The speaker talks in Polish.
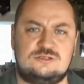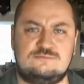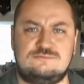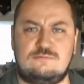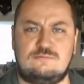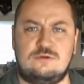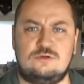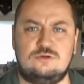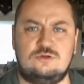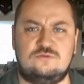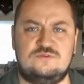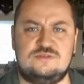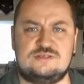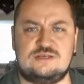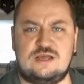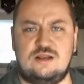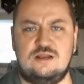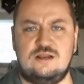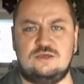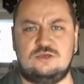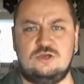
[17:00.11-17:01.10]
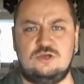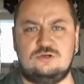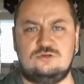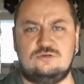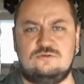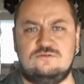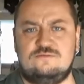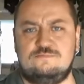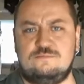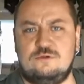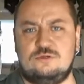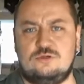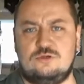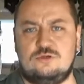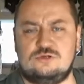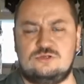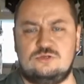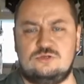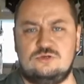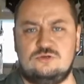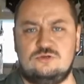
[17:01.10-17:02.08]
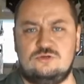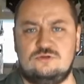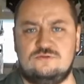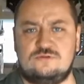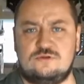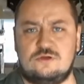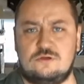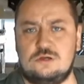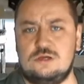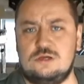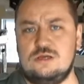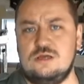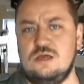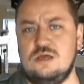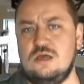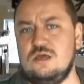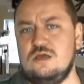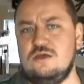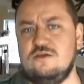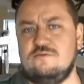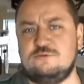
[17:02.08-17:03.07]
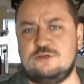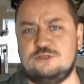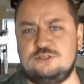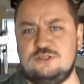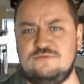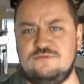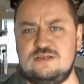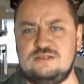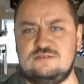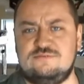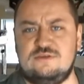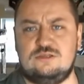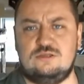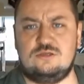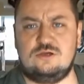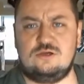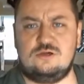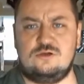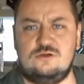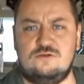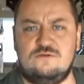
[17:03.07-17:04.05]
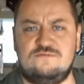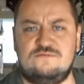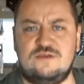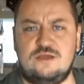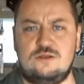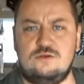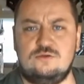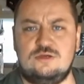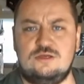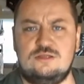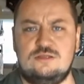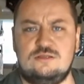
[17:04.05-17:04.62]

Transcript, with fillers: z pobojowiska Legionów pod Kostiuchnówką. W przeciwieństwie do wielu